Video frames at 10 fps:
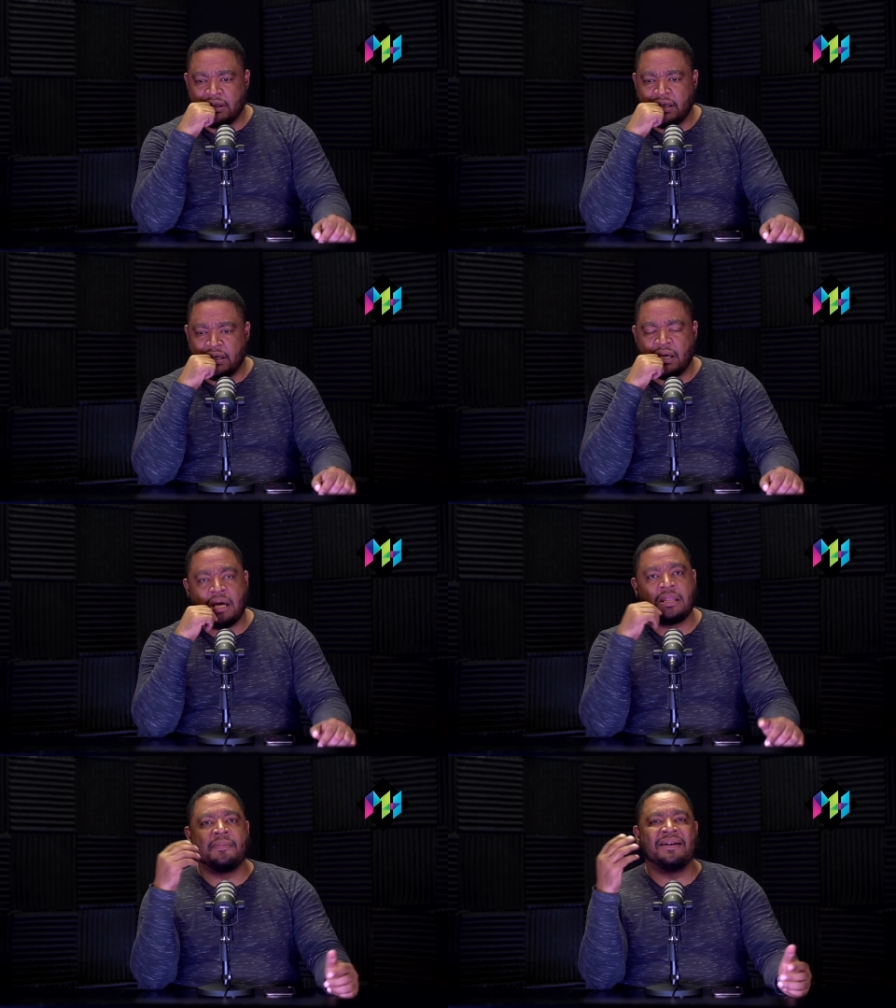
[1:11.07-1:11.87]
que
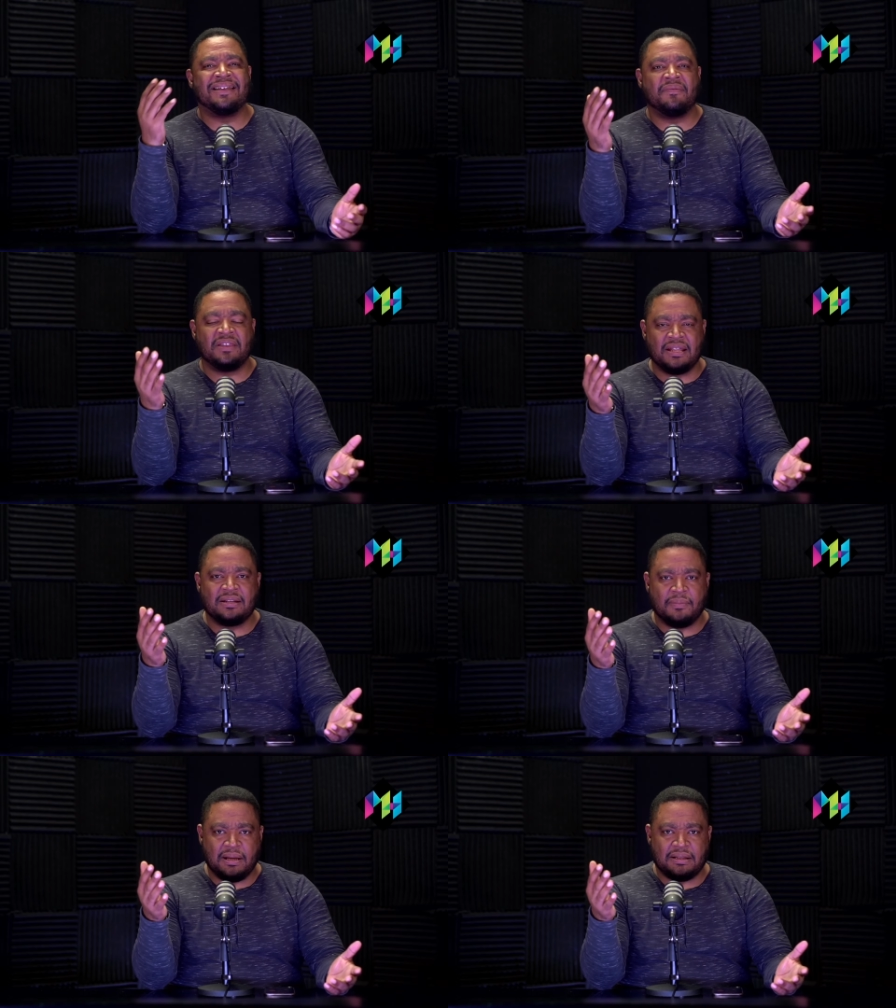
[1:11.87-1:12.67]
a David
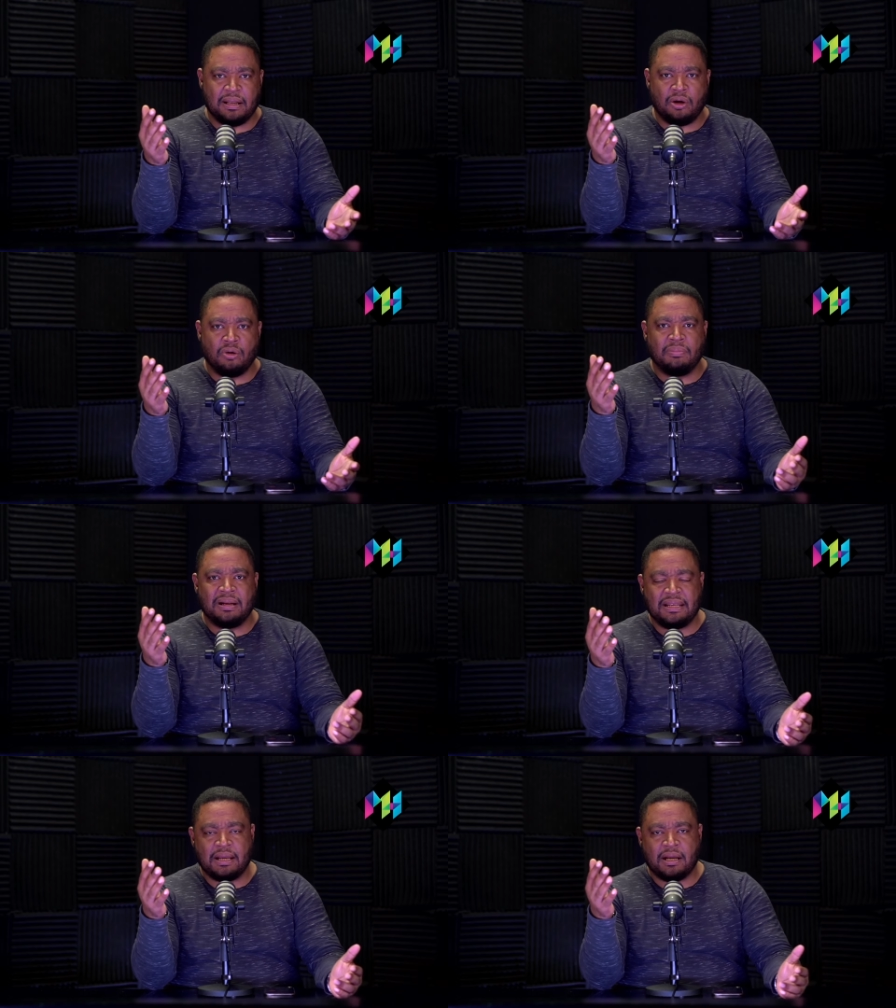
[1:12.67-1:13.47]
evidentemente le
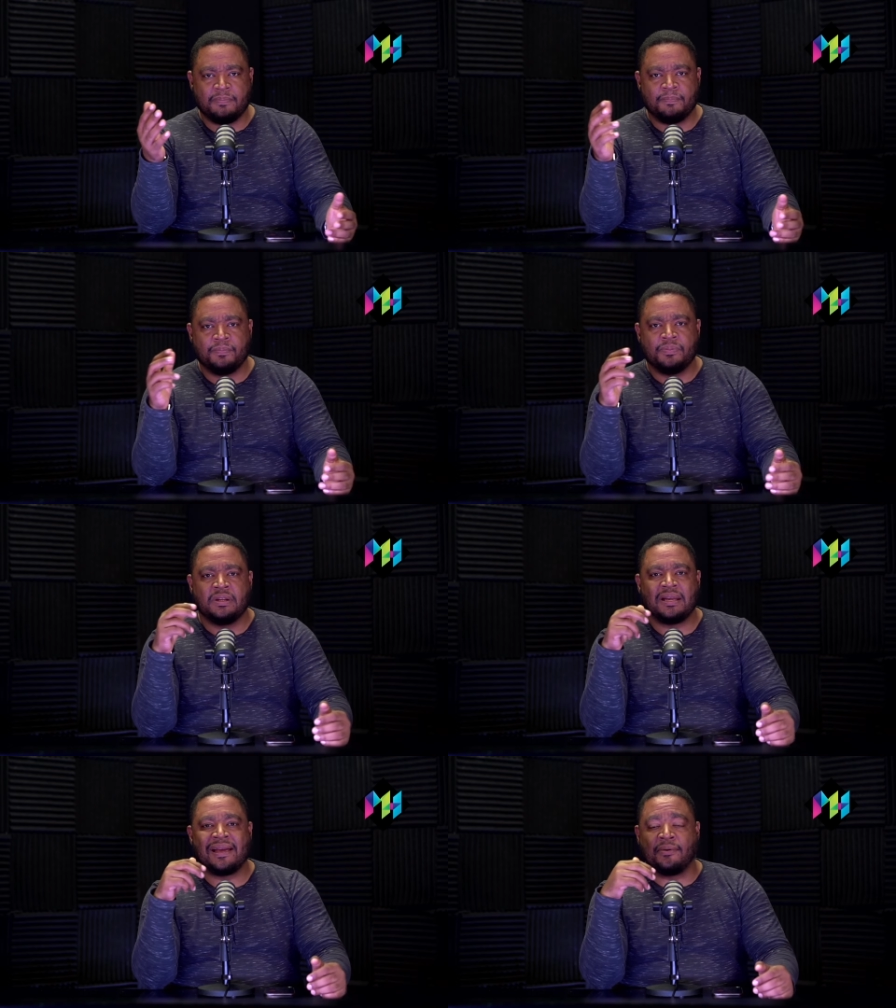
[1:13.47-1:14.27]
convenía
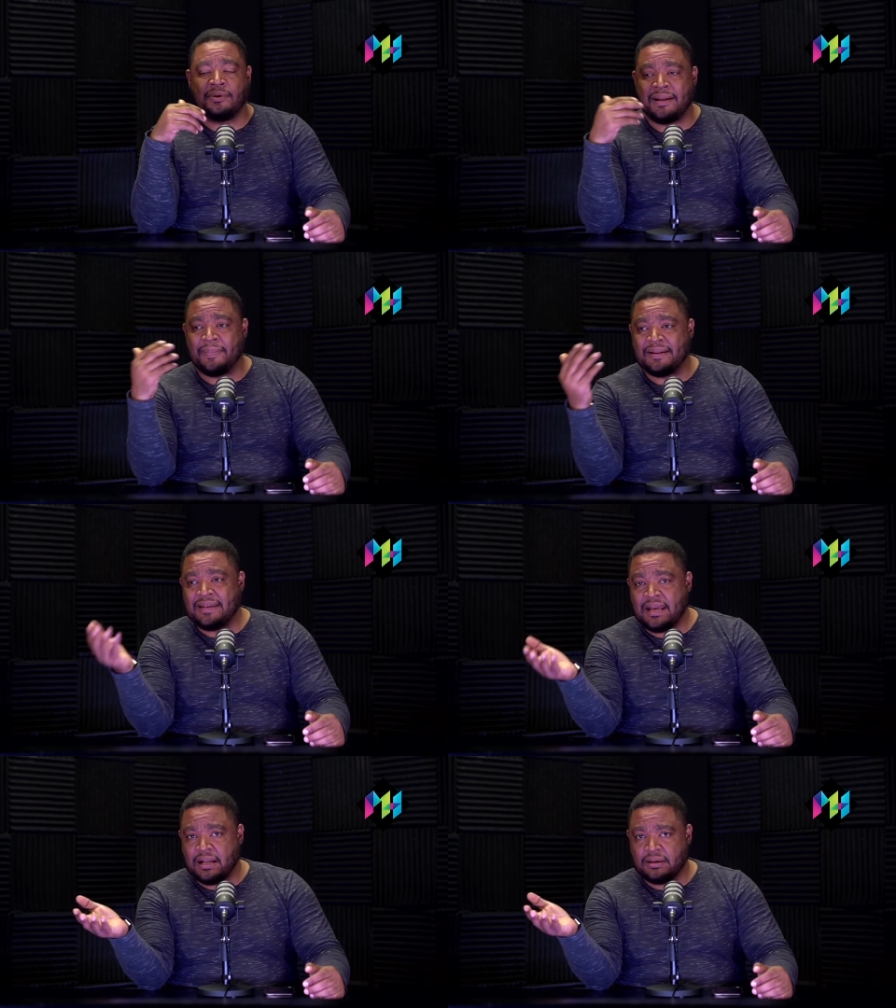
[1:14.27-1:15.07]
que Carolina
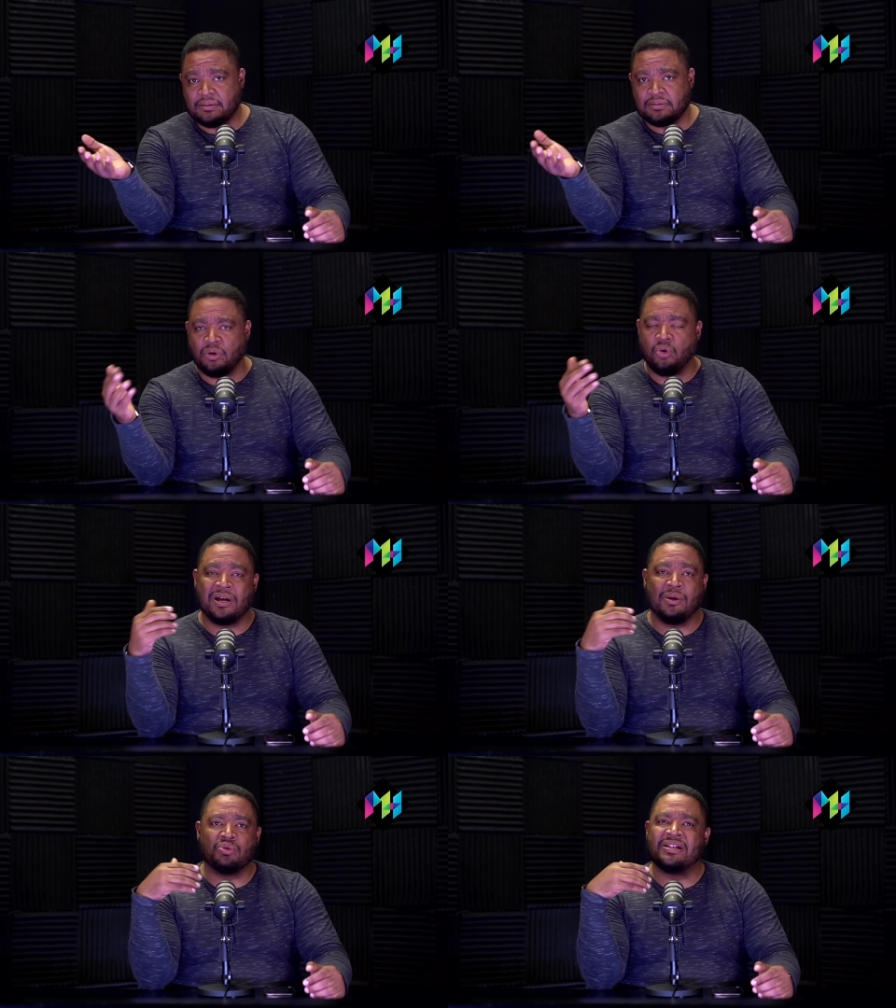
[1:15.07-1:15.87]
perdiera
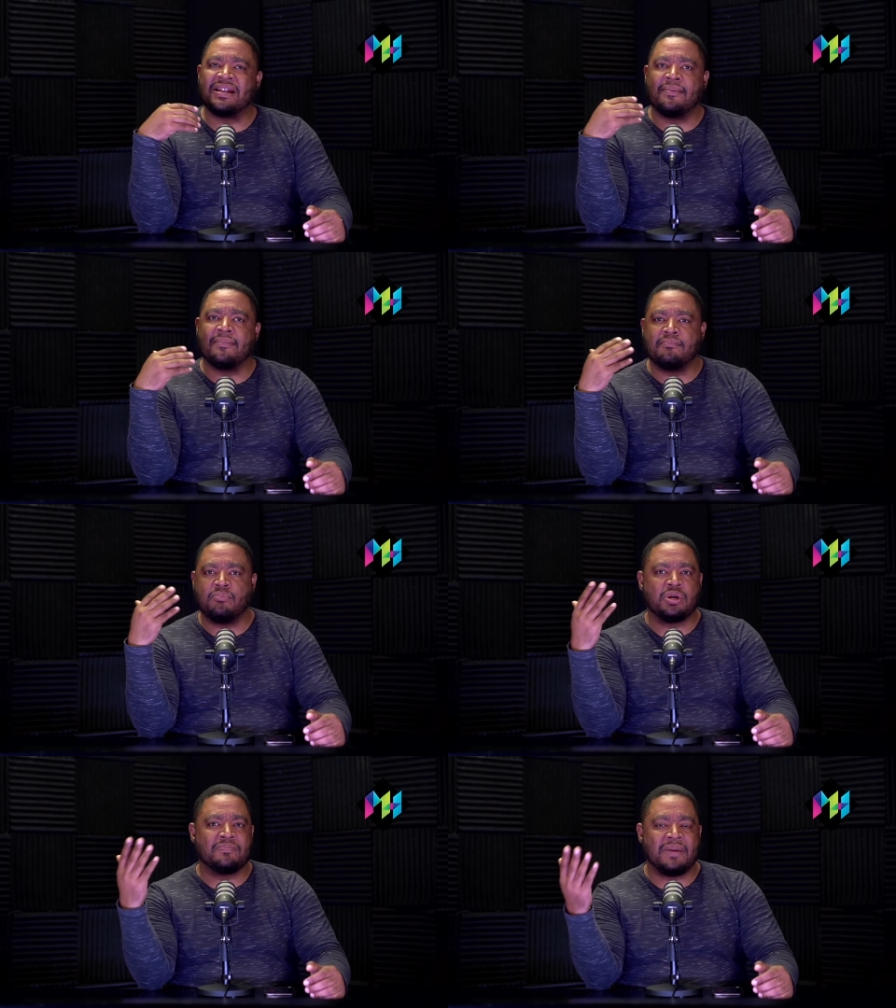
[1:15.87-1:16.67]
o que hiciera
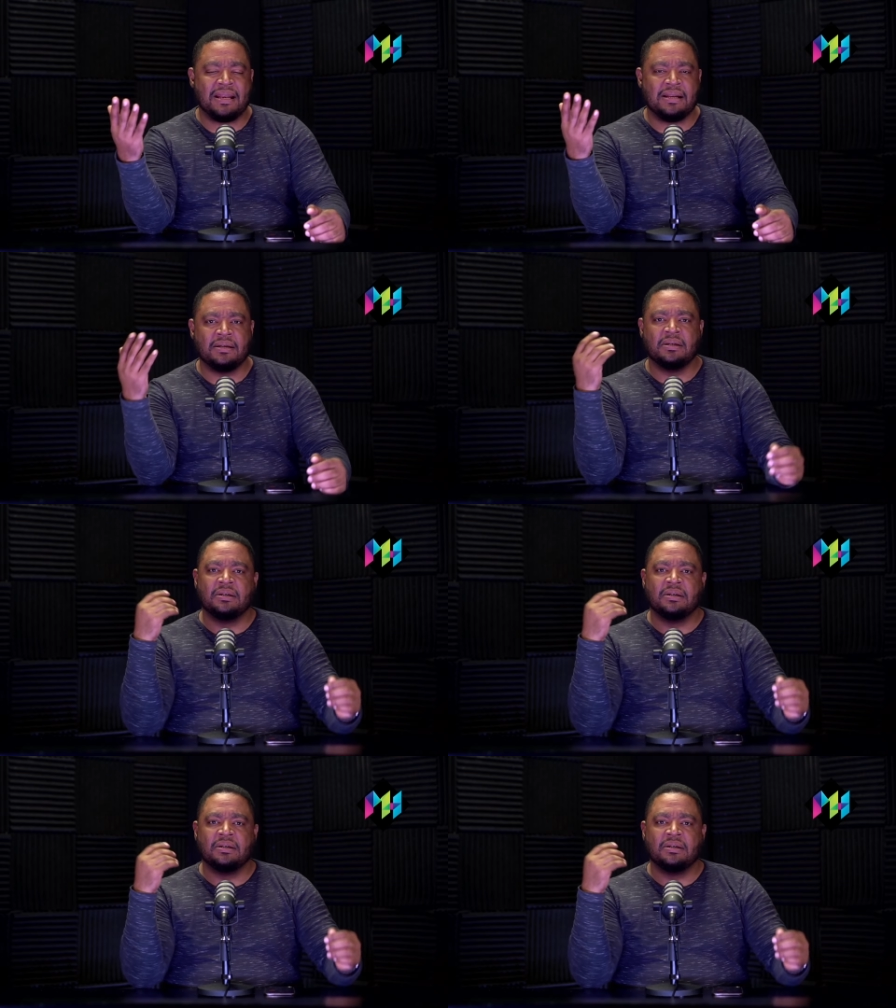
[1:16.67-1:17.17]
muy mal.